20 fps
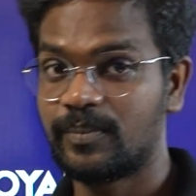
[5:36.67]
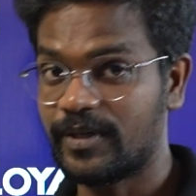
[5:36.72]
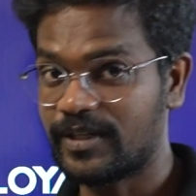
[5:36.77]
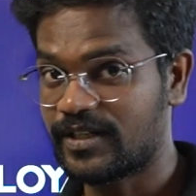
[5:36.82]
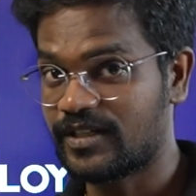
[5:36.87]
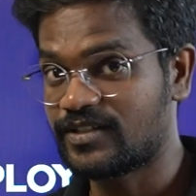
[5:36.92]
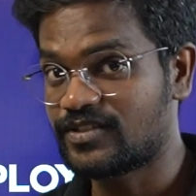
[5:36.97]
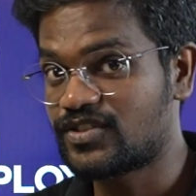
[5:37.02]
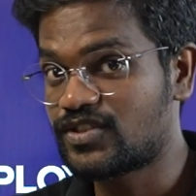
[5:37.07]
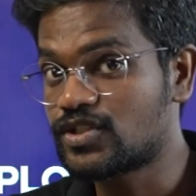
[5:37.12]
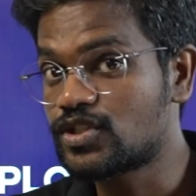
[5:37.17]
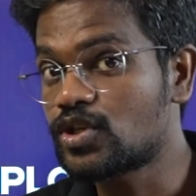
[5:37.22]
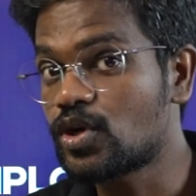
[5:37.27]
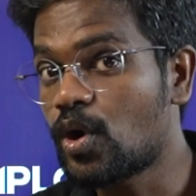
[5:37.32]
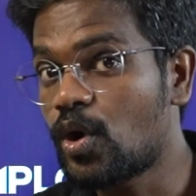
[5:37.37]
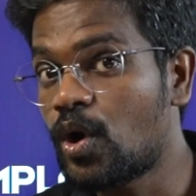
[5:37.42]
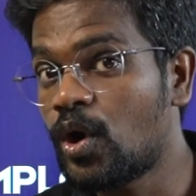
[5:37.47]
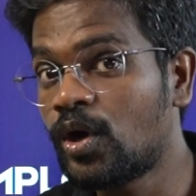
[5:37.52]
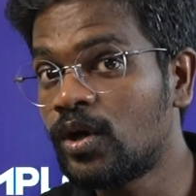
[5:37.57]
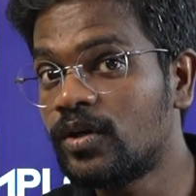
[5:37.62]
பாருங்க
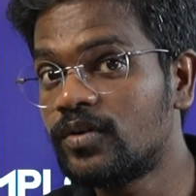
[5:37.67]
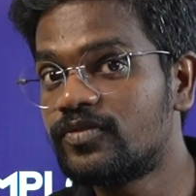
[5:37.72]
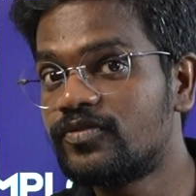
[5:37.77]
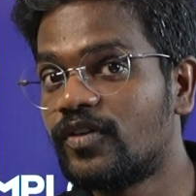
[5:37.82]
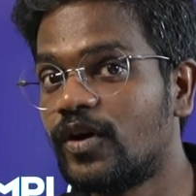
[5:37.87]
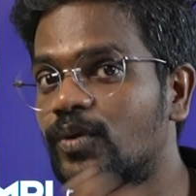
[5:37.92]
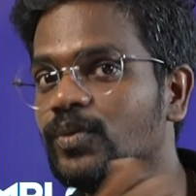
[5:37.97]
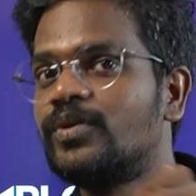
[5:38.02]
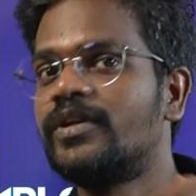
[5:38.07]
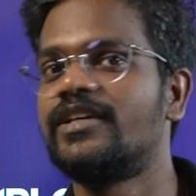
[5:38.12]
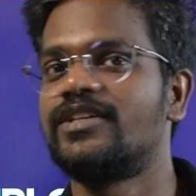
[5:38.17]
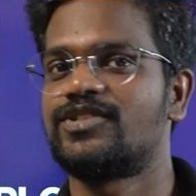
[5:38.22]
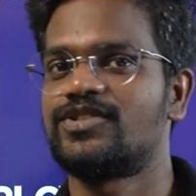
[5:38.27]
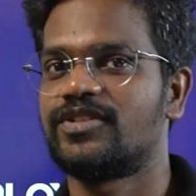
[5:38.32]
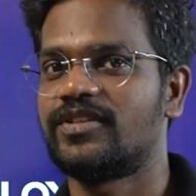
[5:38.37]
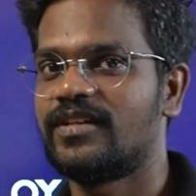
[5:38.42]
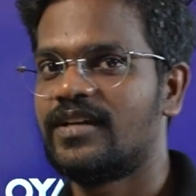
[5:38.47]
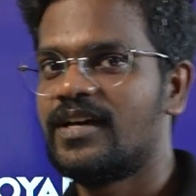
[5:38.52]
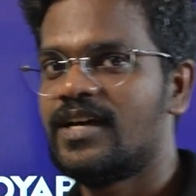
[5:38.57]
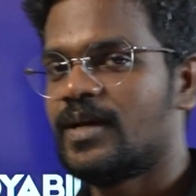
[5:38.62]
strong
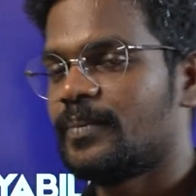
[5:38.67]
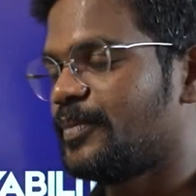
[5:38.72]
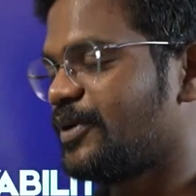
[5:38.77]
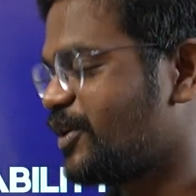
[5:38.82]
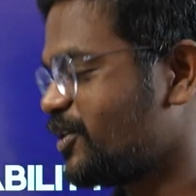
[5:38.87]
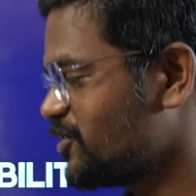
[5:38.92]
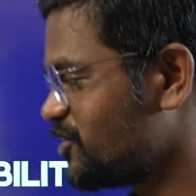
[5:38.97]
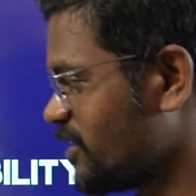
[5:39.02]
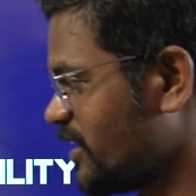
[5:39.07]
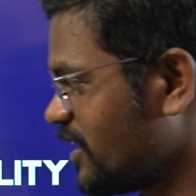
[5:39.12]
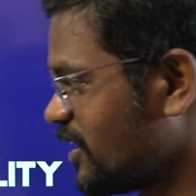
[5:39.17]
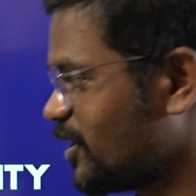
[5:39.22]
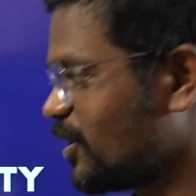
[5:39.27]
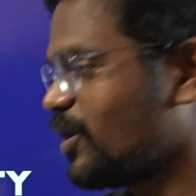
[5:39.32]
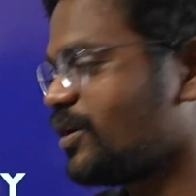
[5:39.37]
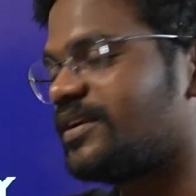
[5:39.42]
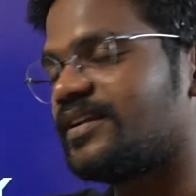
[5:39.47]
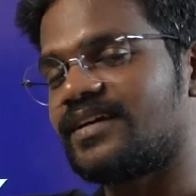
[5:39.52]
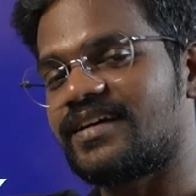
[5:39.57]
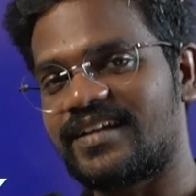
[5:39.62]
foundation because
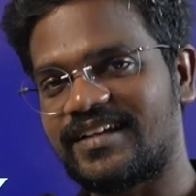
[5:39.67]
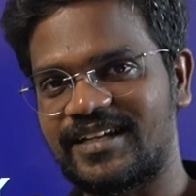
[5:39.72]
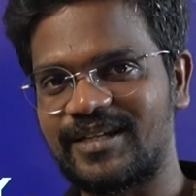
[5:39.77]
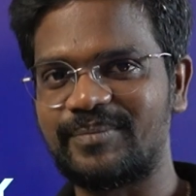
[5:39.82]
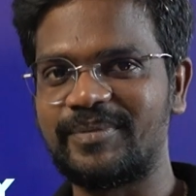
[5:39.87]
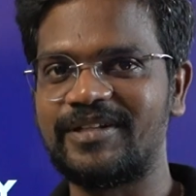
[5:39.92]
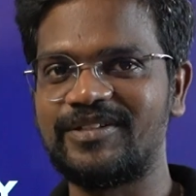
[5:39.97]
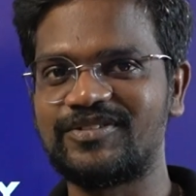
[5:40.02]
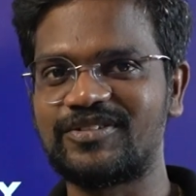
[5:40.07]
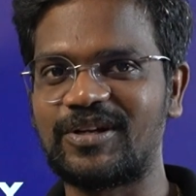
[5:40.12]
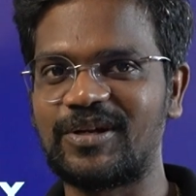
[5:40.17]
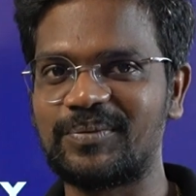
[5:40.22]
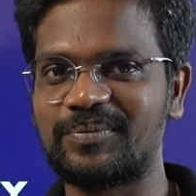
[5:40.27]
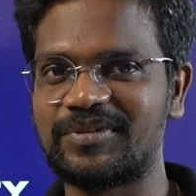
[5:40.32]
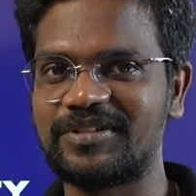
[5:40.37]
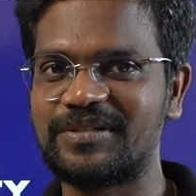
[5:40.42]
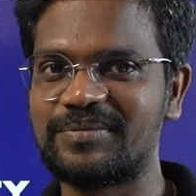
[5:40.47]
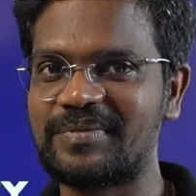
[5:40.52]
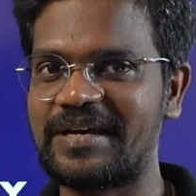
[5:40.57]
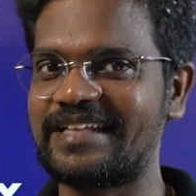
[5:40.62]
aeronautical அப்படின்னு
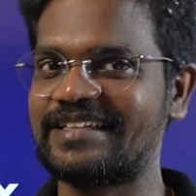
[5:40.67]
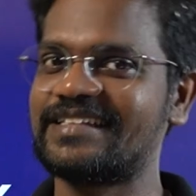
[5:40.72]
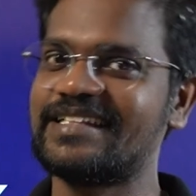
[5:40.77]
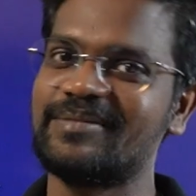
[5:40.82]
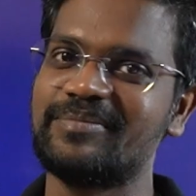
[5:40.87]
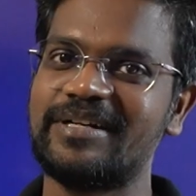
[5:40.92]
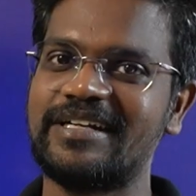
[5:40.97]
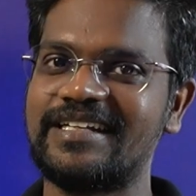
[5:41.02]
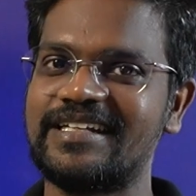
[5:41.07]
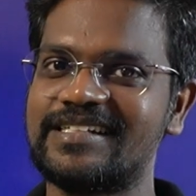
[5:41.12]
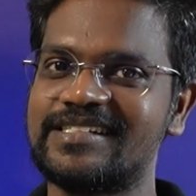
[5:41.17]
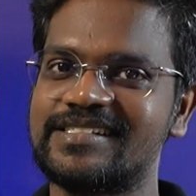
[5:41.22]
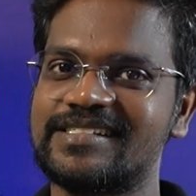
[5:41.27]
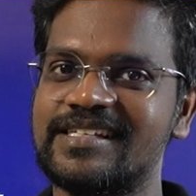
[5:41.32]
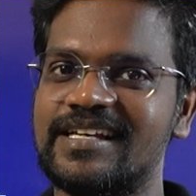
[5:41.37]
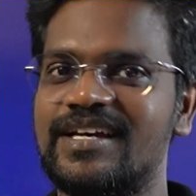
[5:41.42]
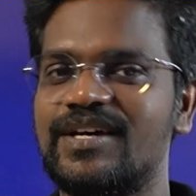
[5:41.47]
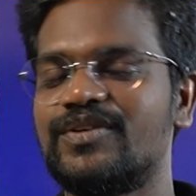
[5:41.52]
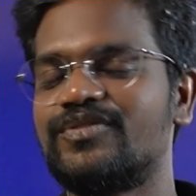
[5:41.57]
சொல்லும்போது mathematics,